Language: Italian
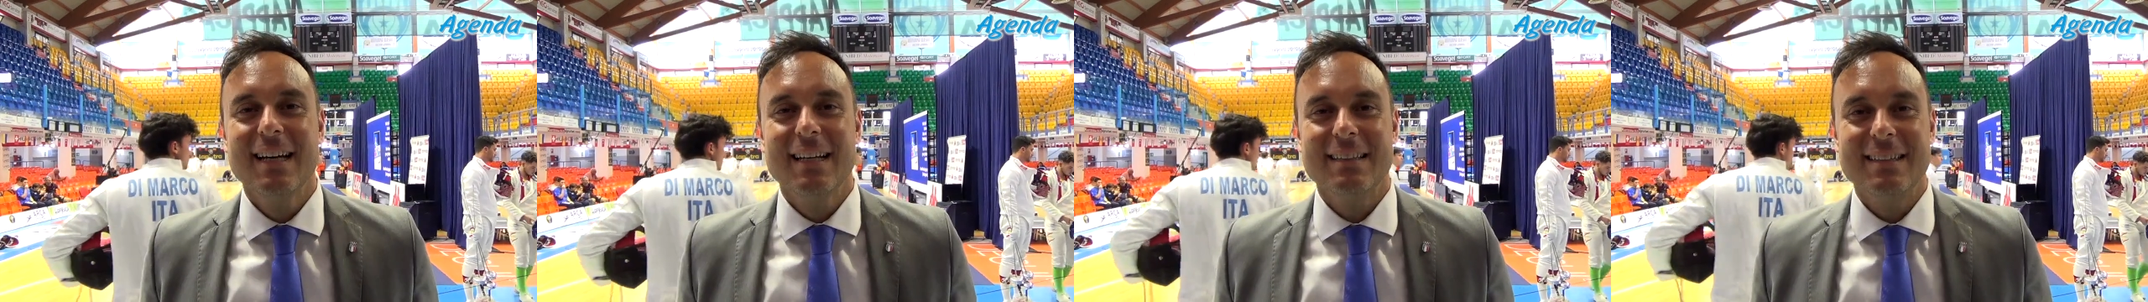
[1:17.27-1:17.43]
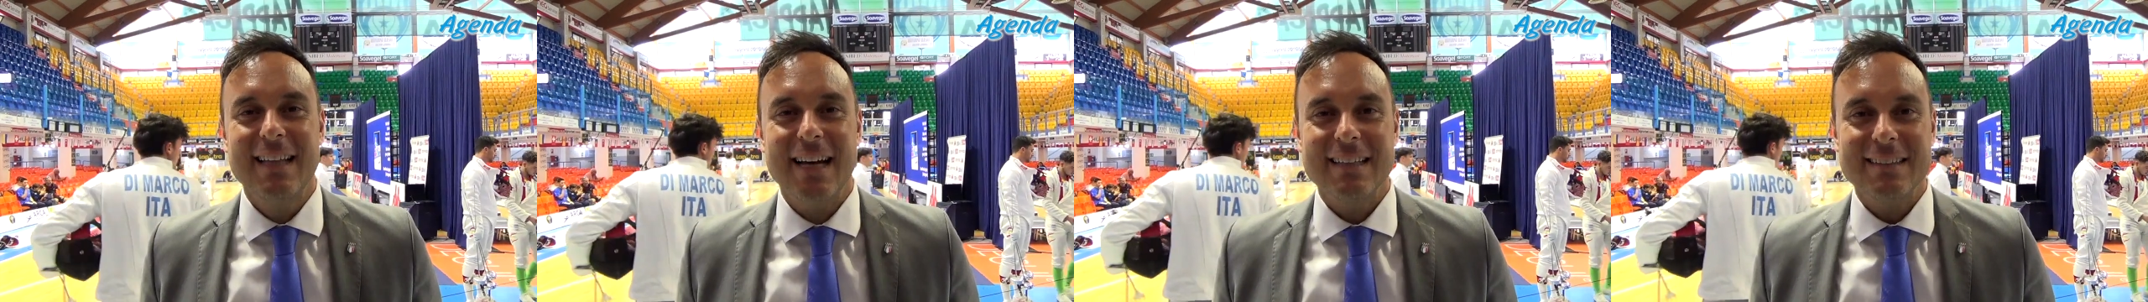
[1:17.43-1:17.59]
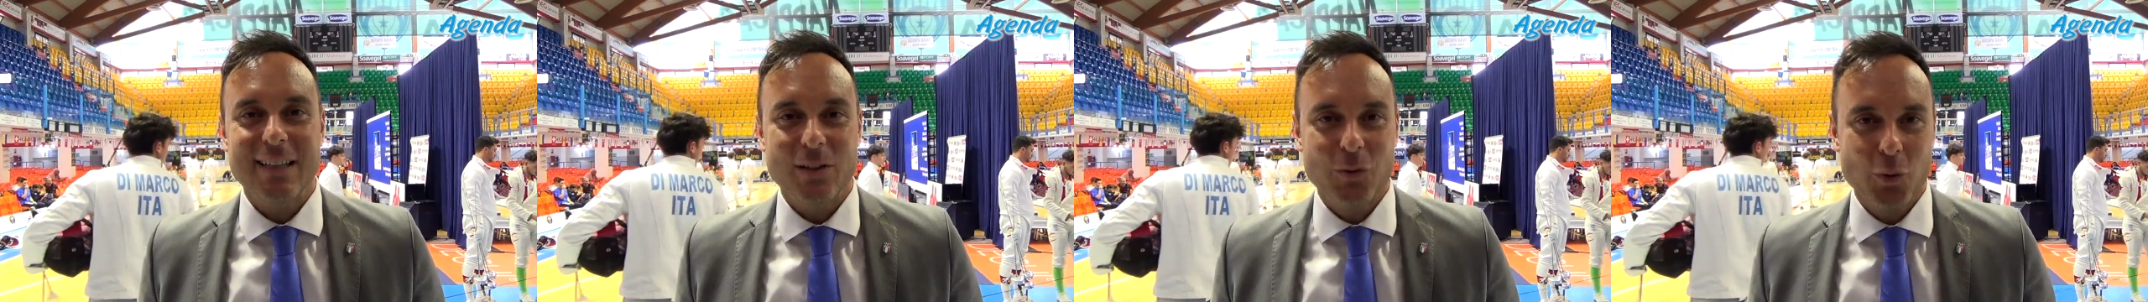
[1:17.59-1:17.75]

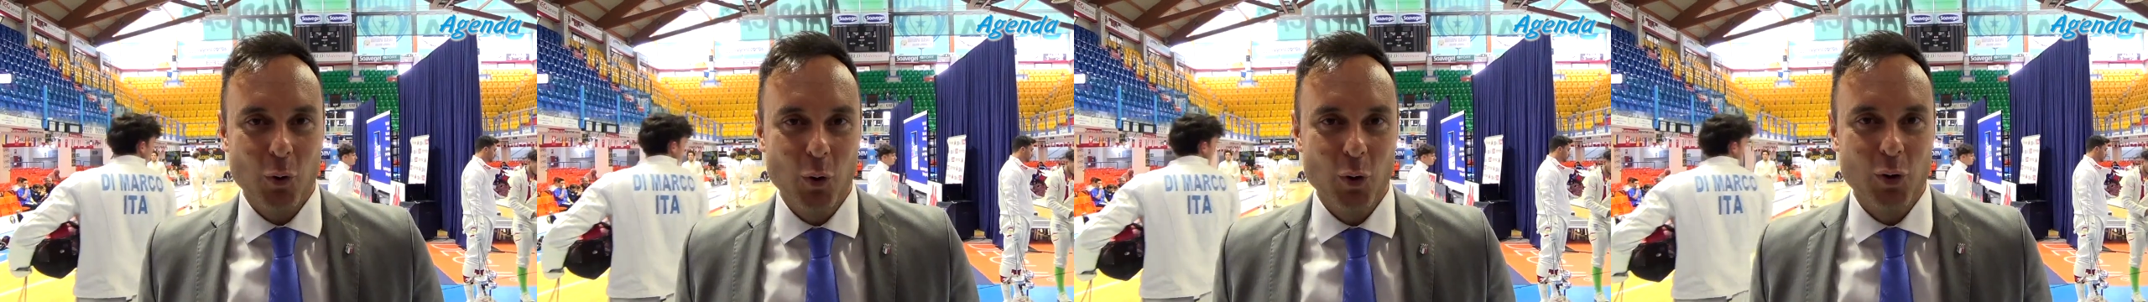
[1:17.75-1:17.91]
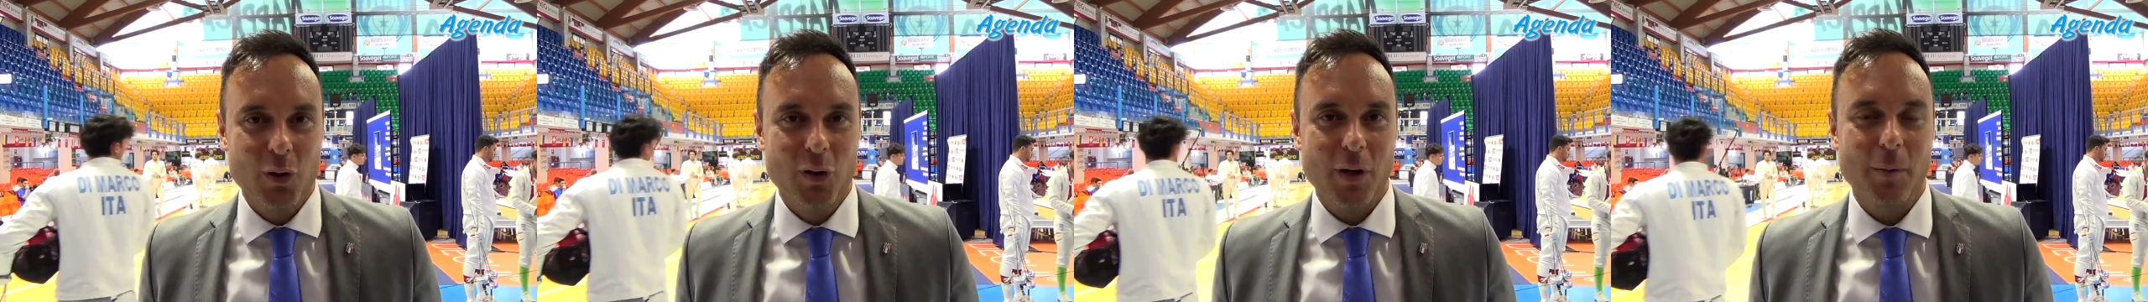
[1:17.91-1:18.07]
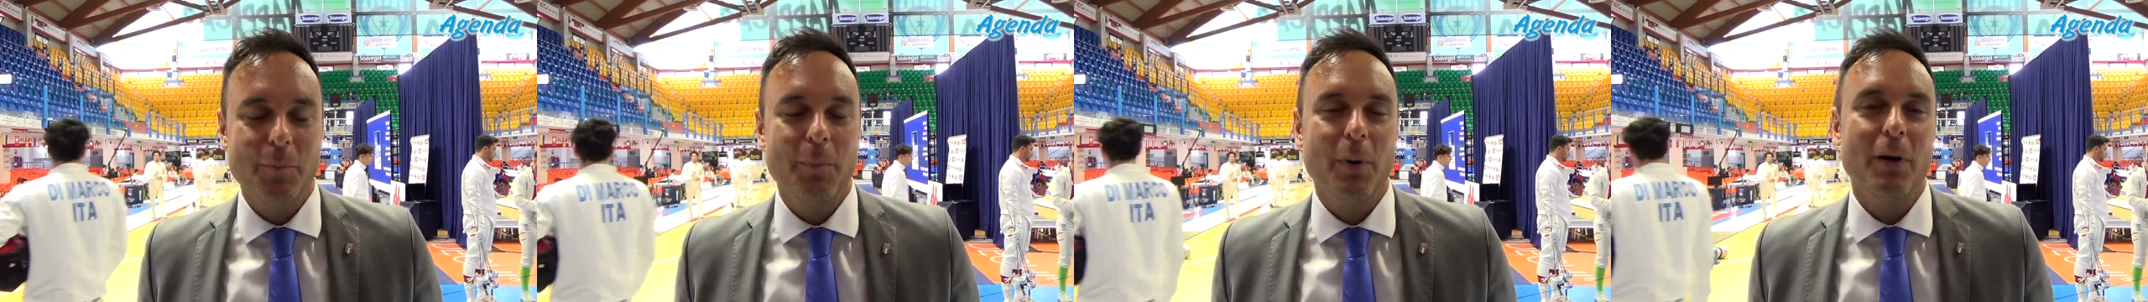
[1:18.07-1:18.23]
date
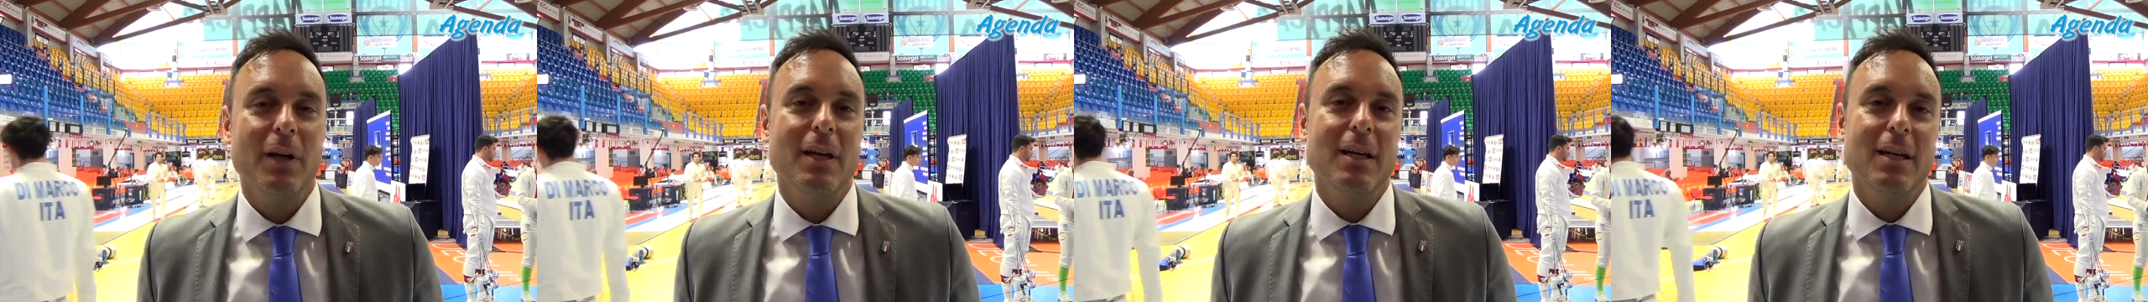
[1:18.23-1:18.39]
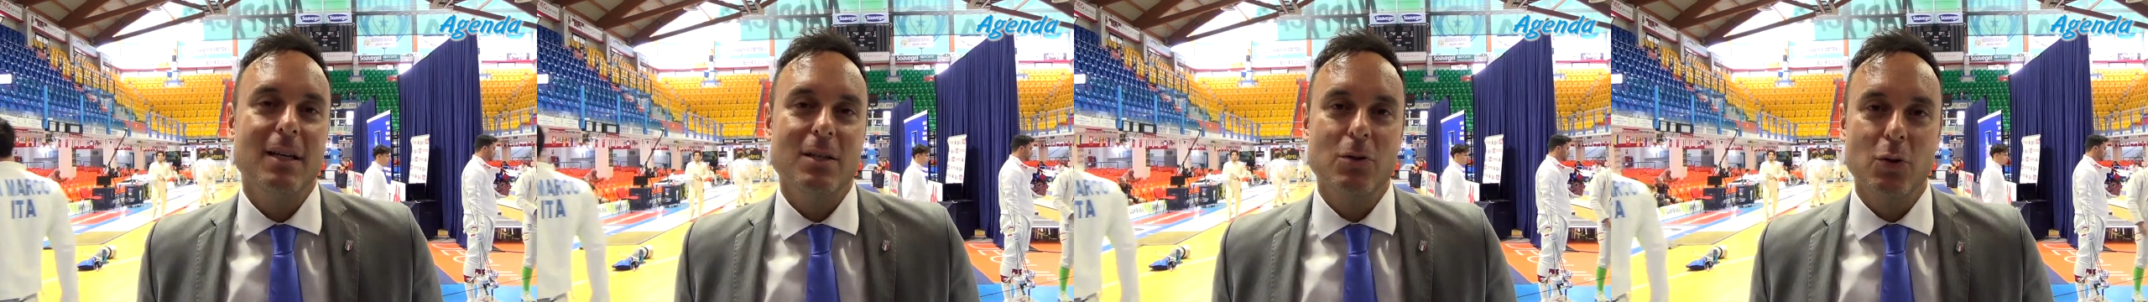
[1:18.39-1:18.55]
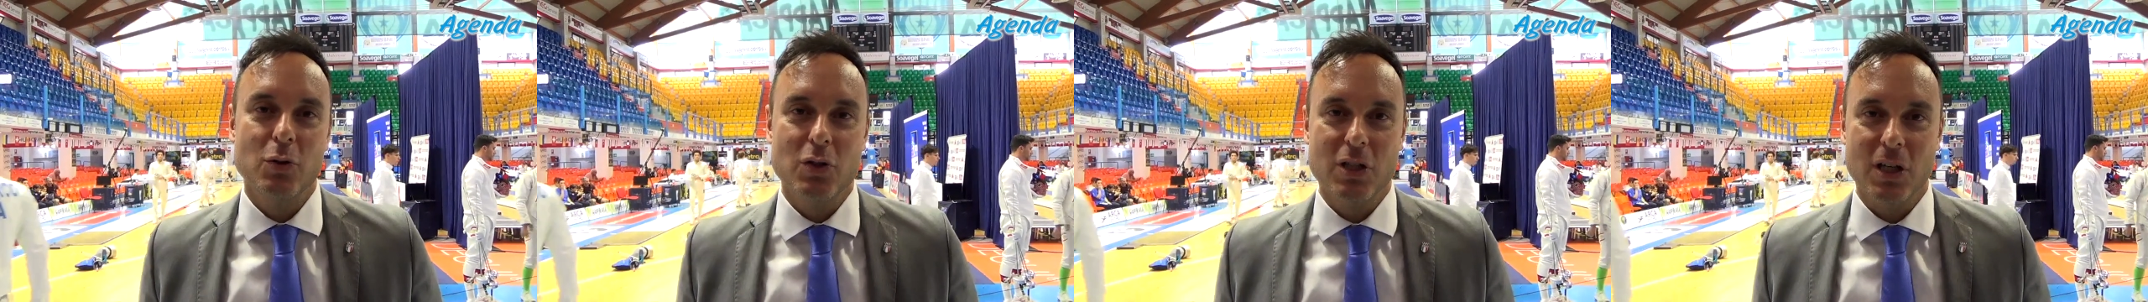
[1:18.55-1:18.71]
tutto e
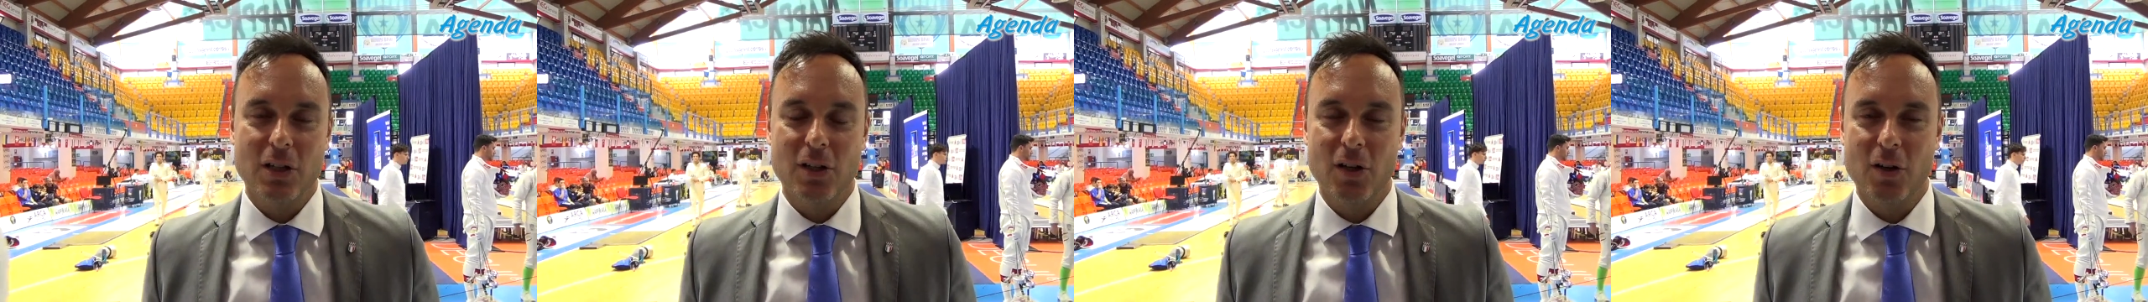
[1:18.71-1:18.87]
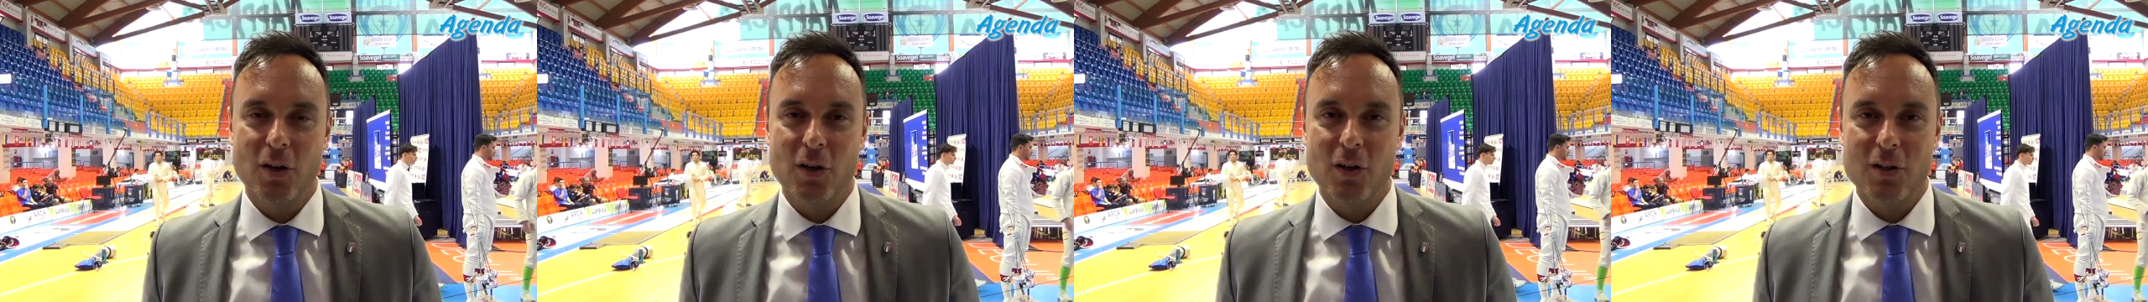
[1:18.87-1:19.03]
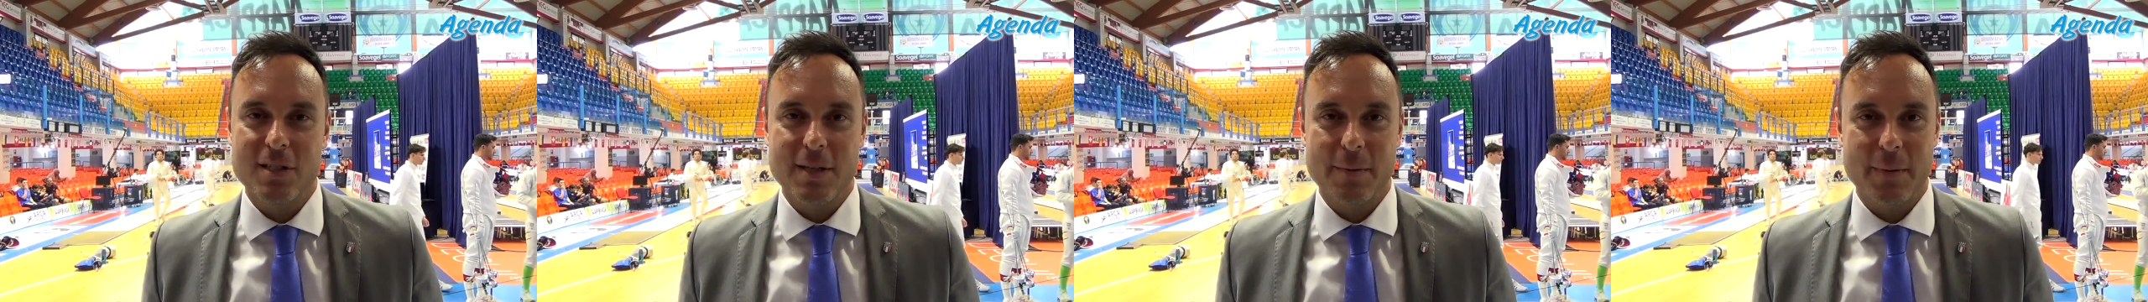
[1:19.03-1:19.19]
poi
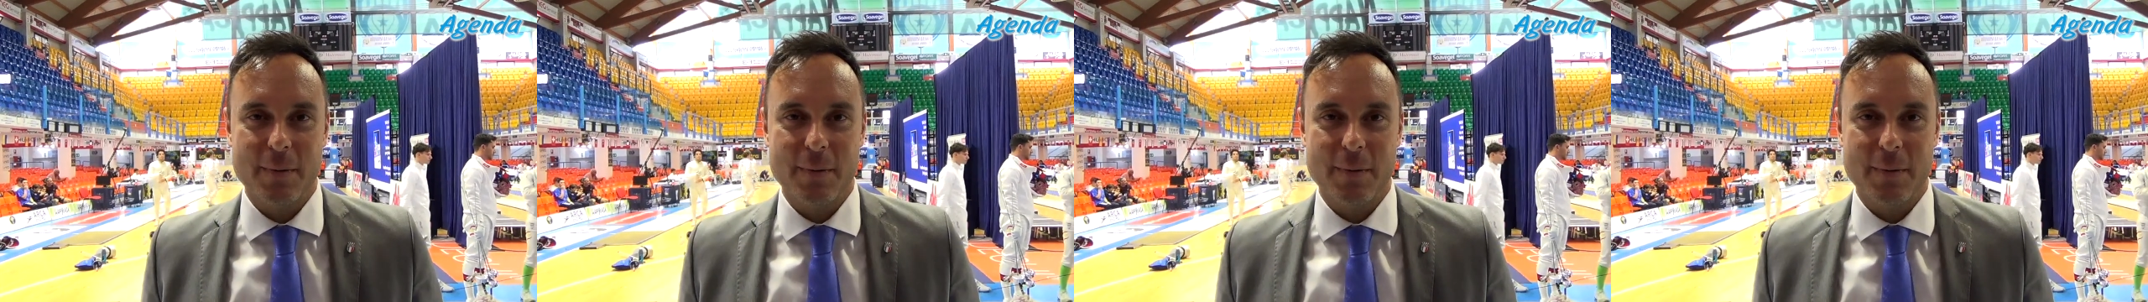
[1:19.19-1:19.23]
succedono cose